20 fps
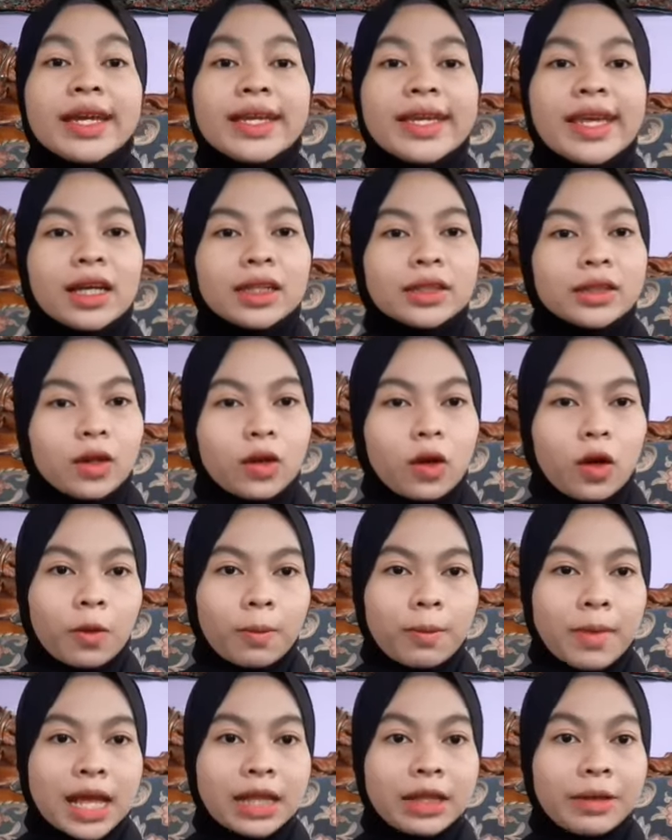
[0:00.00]
Yang
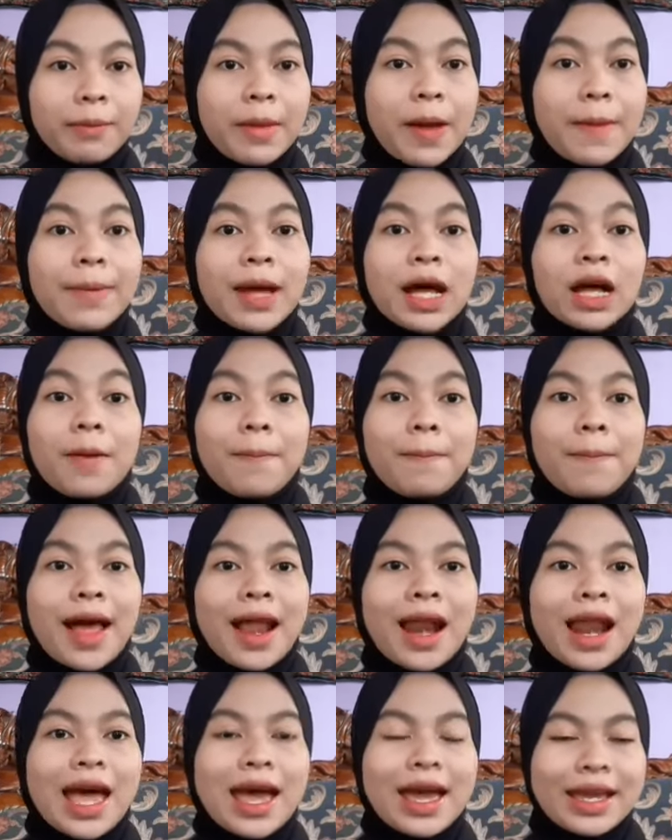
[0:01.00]
terhormat Bapak
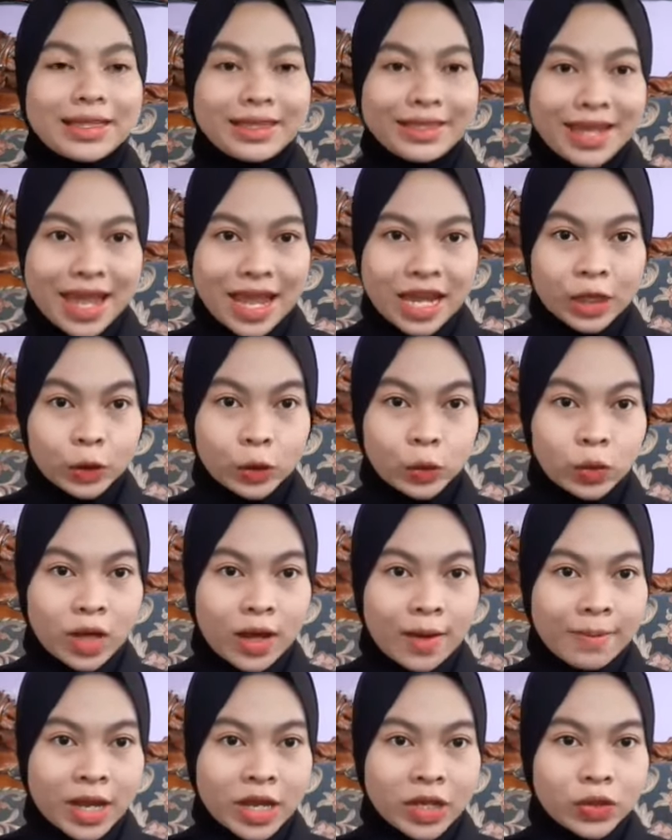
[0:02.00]
Kepala SDN
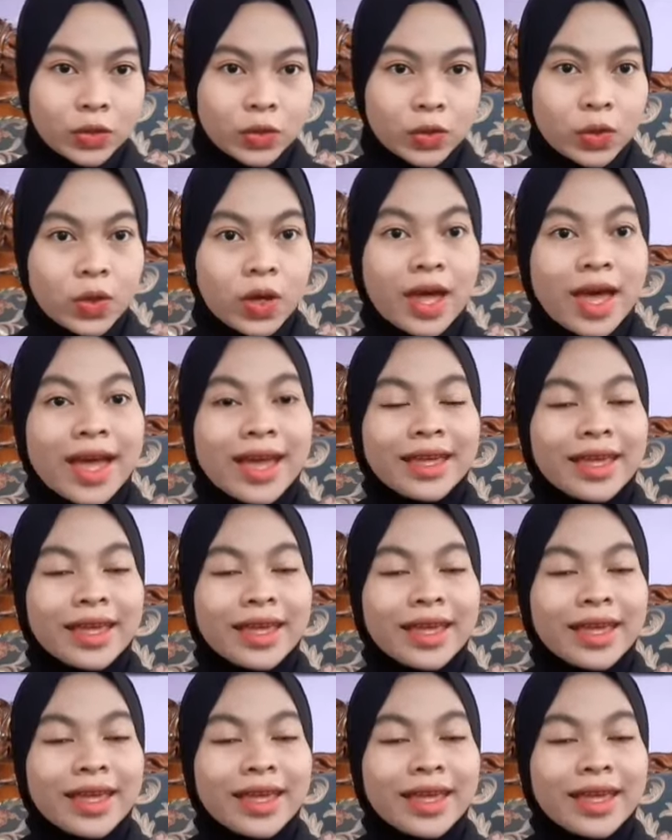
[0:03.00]
Sukamaju,